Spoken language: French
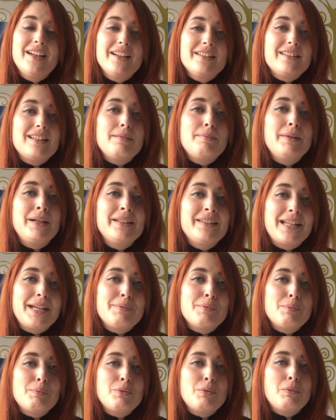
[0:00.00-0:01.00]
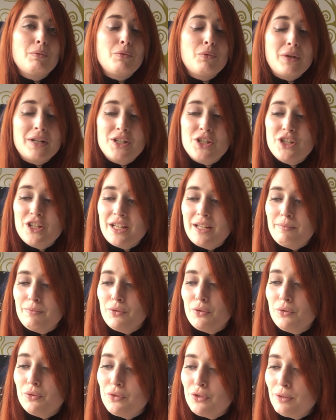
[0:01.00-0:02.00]
Ça va pas être très bon pour mon watch time
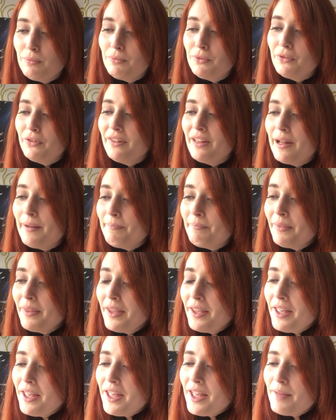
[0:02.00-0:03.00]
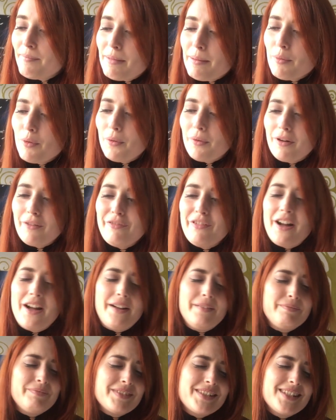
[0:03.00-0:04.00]
de YouTube, tout ça. Mais bon,
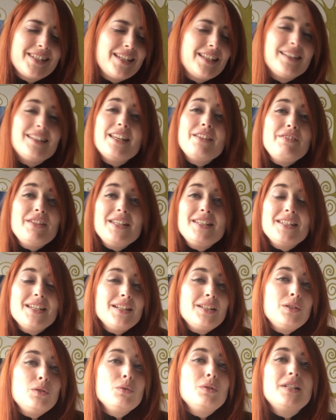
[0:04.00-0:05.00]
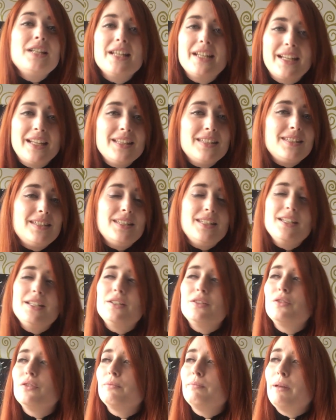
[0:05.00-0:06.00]
enfin, c'est d'éviter toutes les
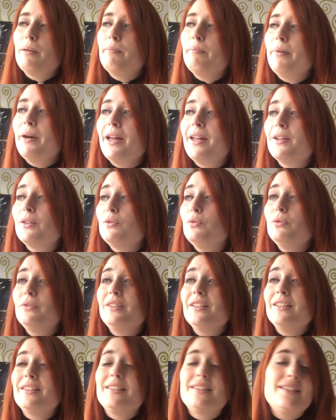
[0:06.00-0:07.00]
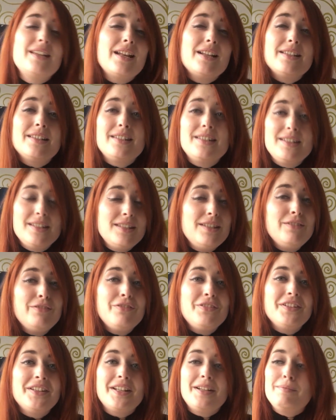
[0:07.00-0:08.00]
critiques, de ne même pas écouter celle-ci
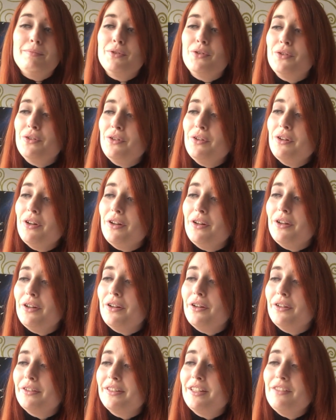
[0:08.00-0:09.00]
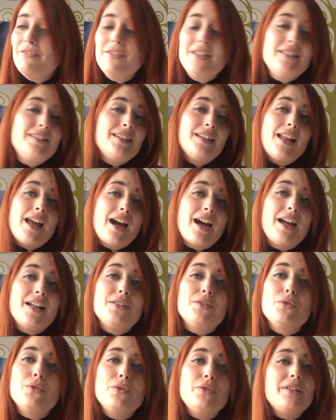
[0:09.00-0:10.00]
finalement, euh, d'éviter la
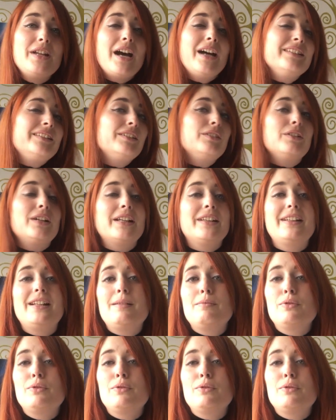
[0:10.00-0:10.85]
radio, d'arrêter de regarder la